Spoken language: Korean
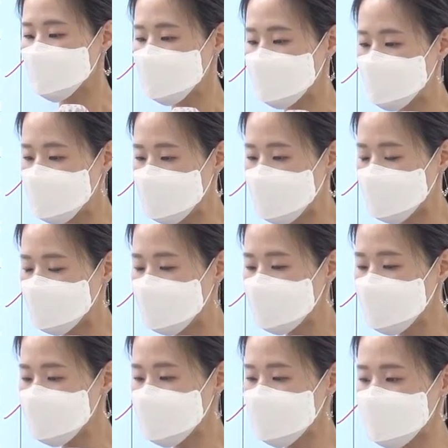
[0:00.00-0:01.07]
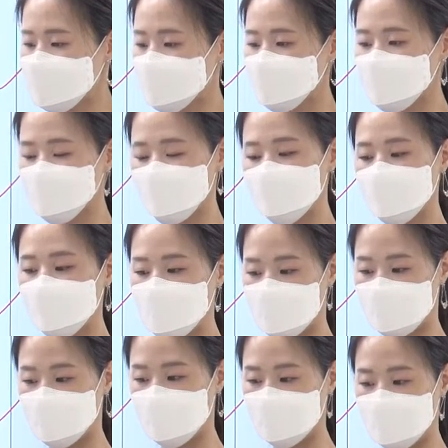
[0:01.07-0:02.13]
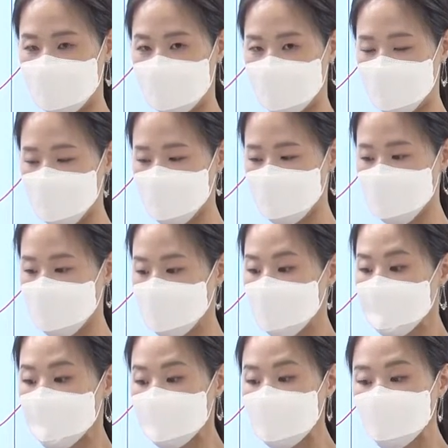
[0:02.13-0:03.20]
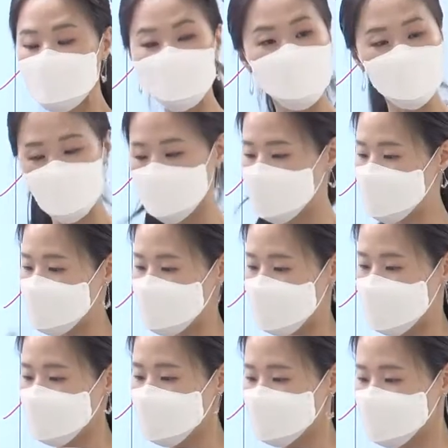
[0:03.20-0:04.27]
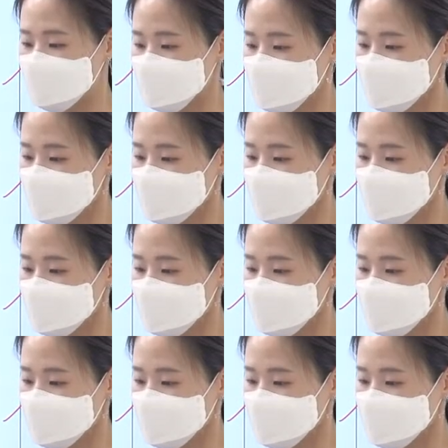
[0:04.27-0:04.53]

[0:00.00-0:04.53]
앞에 analysis 정도를 수식하고 있을 것 같아요. 음, 그 분석이 뭐냐면